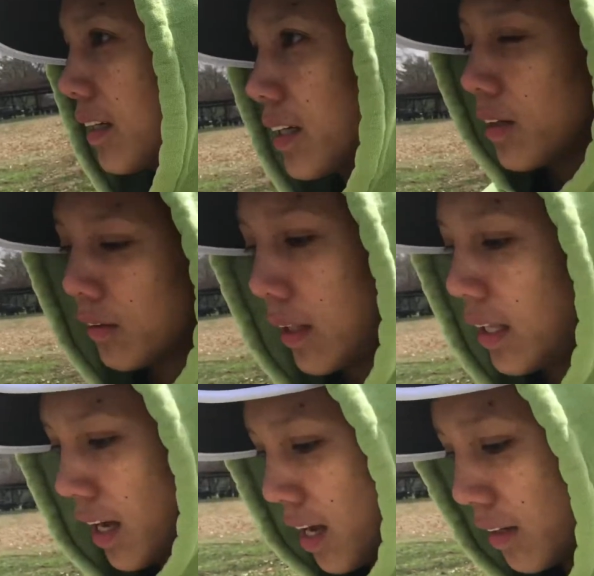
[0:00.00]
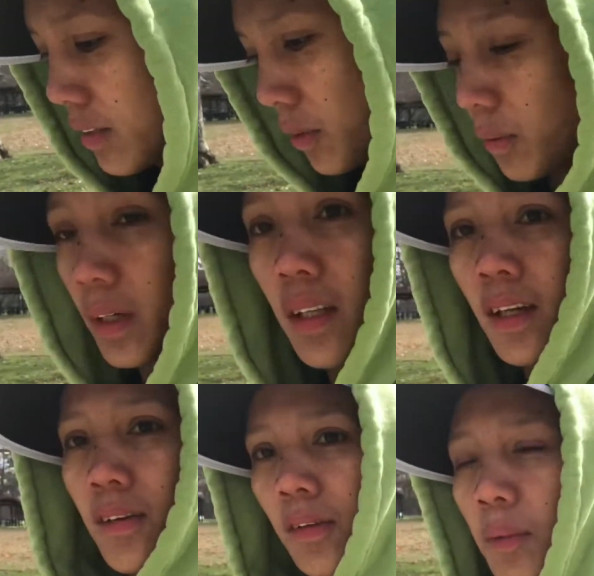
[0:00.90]
ikot lang so okay na
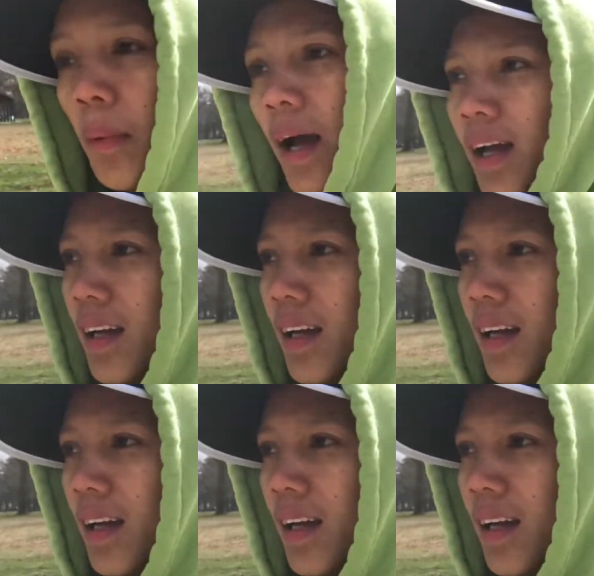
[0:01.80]
yun ba diba?